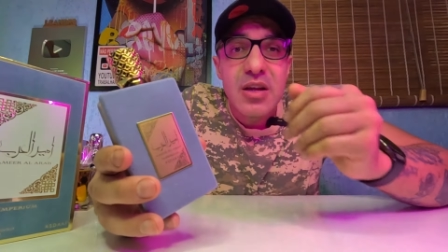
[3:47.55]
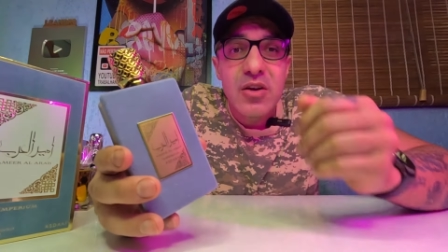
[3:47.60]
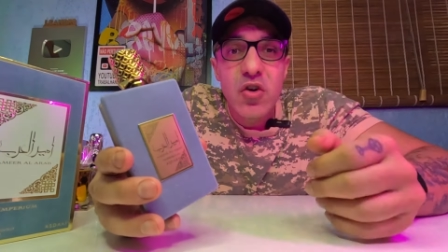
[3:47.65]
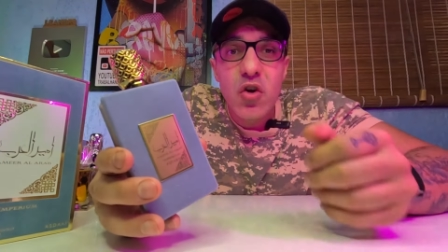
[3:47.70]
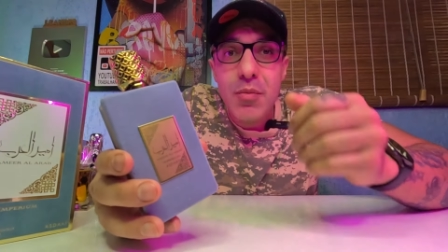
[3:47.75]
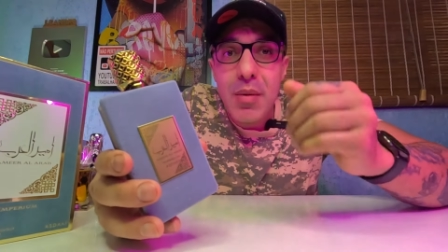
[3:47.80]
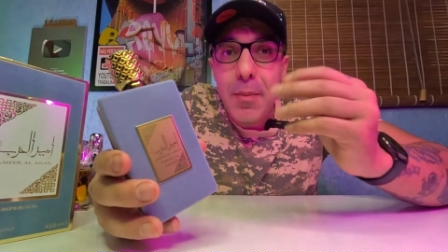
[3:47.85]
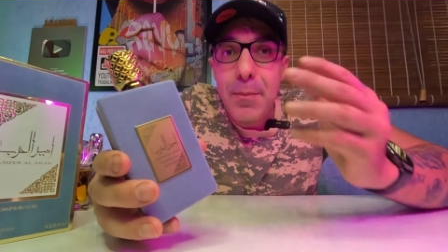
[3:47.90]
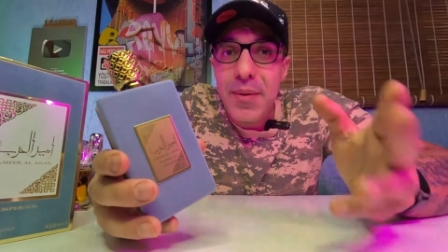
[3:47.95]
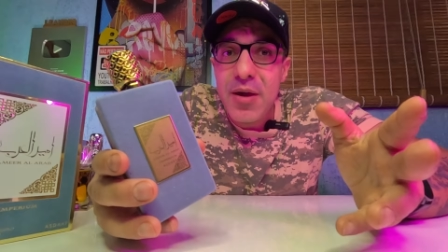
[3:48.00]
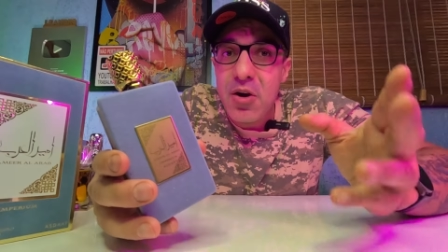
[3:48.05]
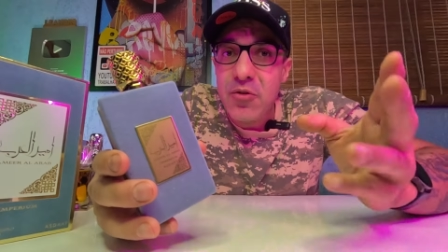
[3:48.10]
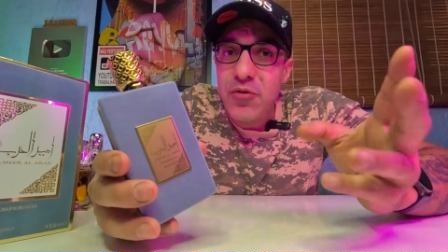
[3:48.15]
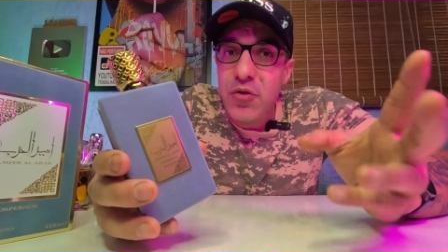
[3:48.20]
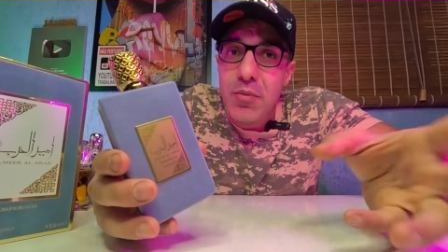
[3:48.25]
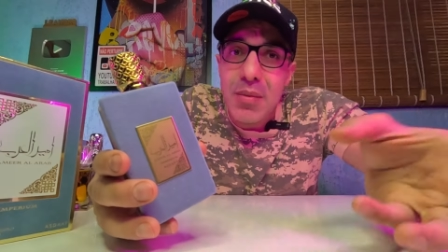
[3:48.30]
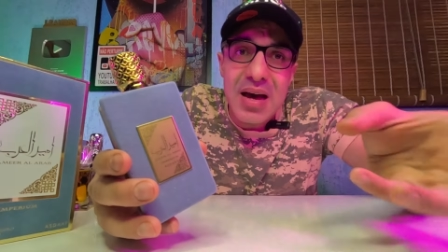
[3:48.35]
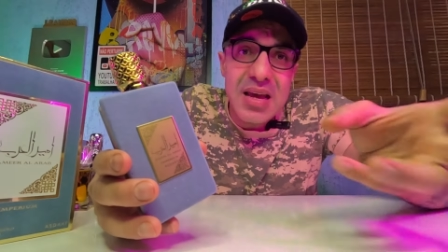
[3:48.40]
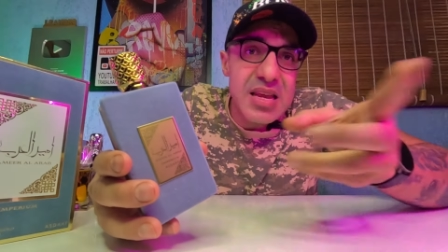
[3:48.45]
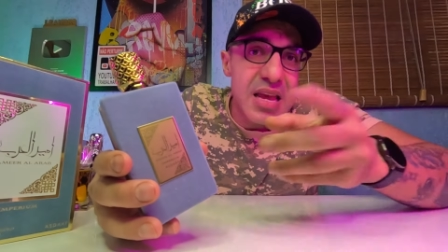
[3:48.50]
em uma
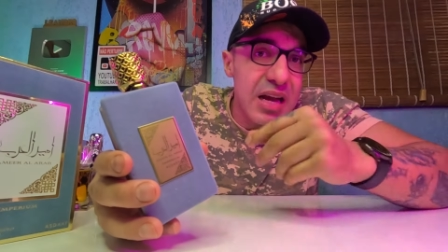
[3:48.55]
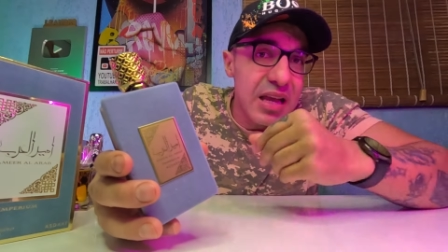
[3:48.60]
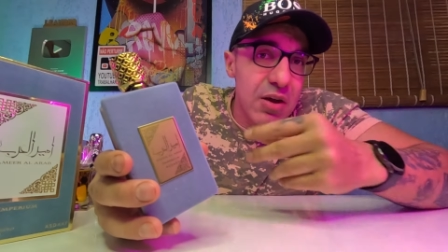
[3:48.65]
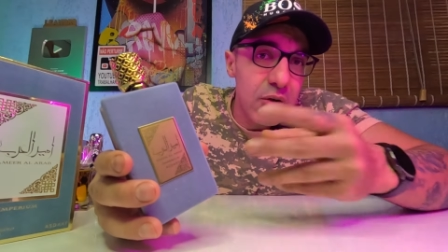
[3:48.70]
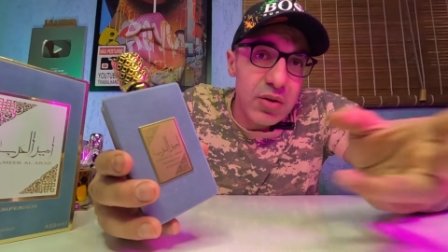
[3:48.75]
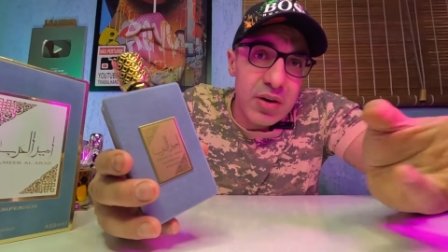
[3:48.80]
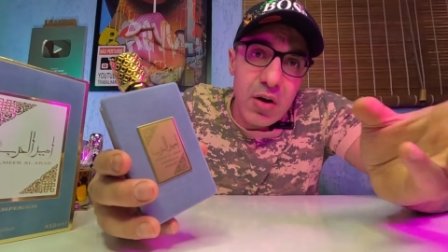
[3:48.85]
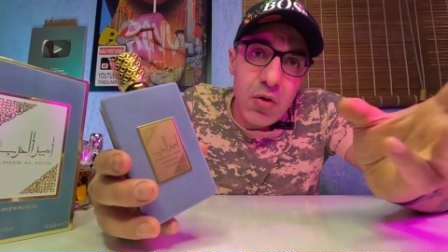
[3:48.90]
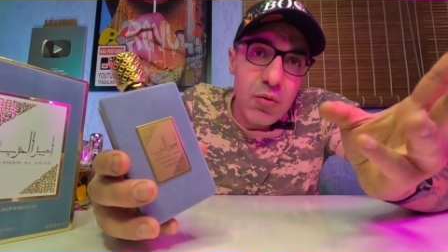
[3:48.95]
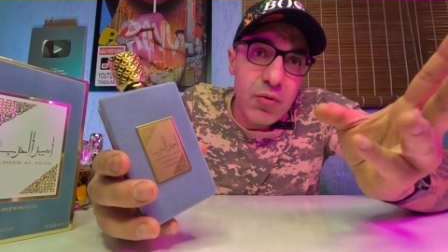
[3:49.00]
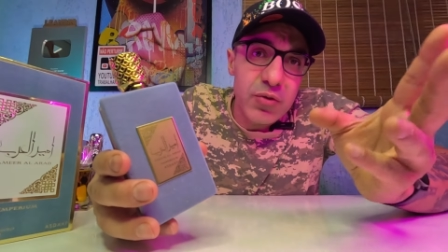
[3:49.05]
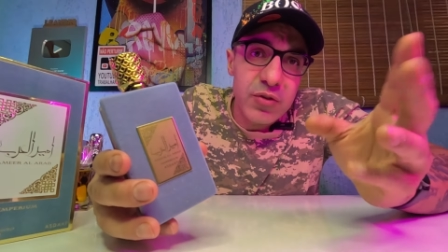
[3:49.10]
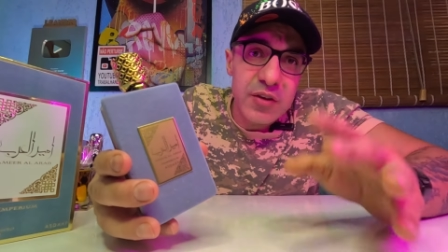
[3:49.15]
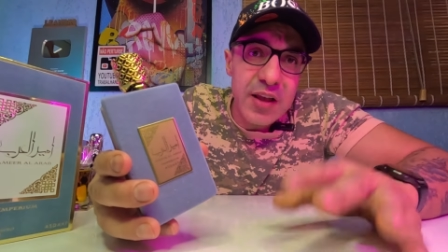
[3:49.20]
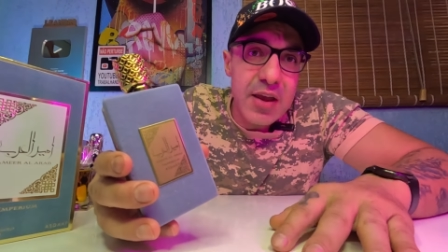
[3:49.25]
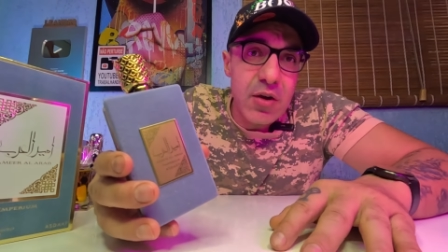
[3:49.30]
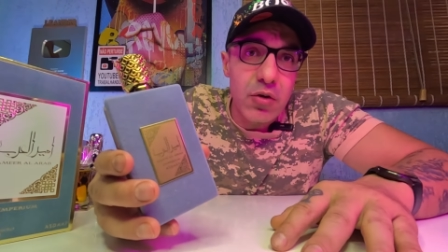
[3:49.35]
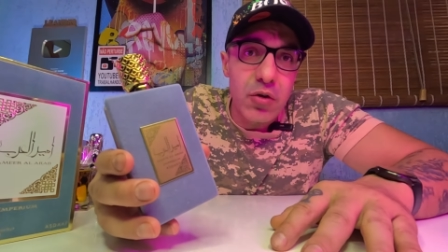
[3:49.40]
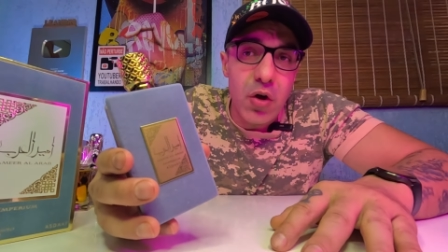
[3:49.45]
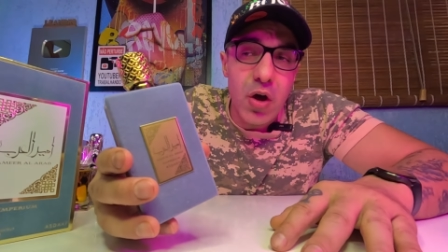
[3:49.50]
perfumaria que eu não
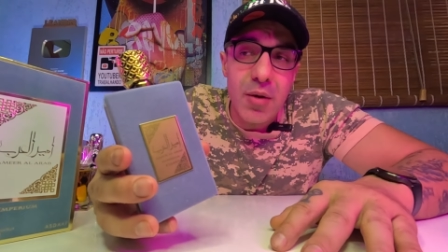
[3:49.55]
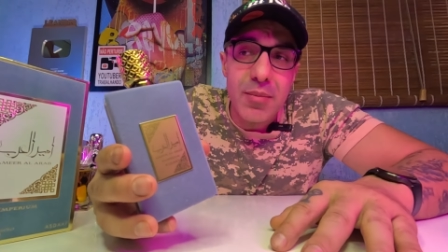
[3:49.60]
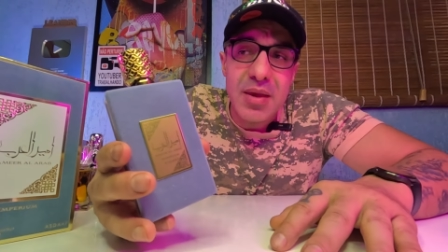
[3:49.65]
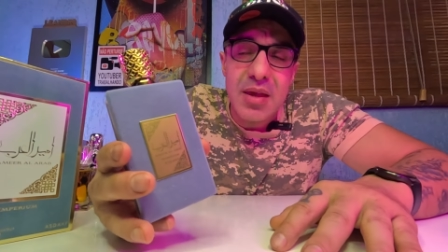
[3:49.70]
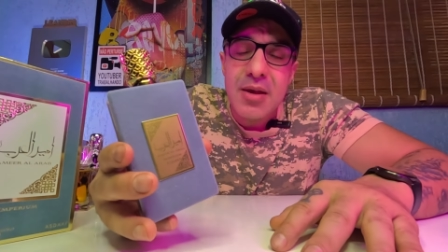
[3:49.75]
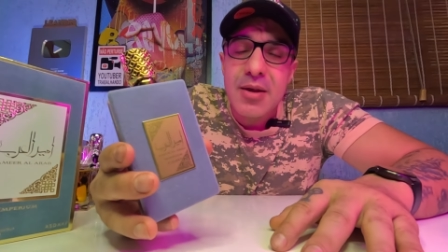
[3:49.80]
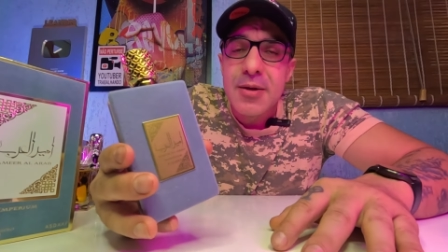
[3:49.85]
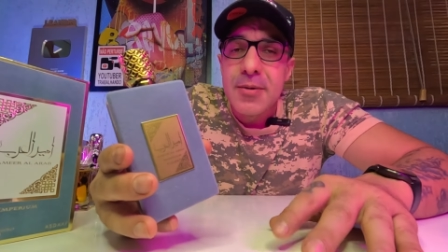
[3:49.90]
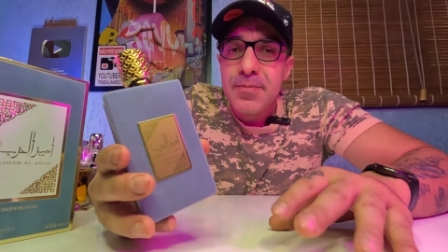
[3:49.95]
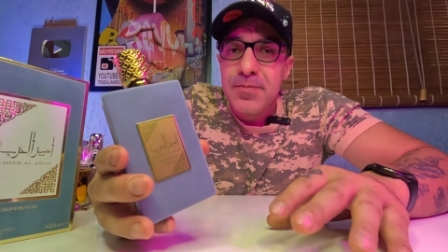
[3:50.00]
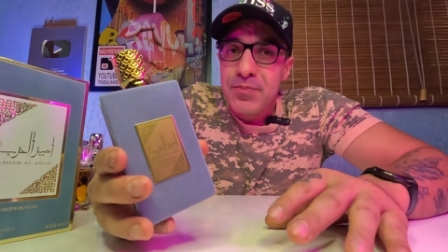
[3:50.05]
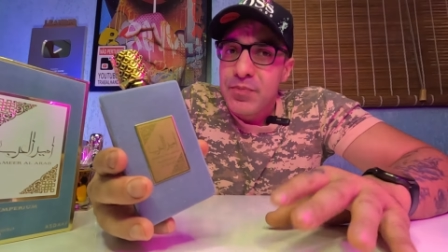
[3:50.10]
sei o nome.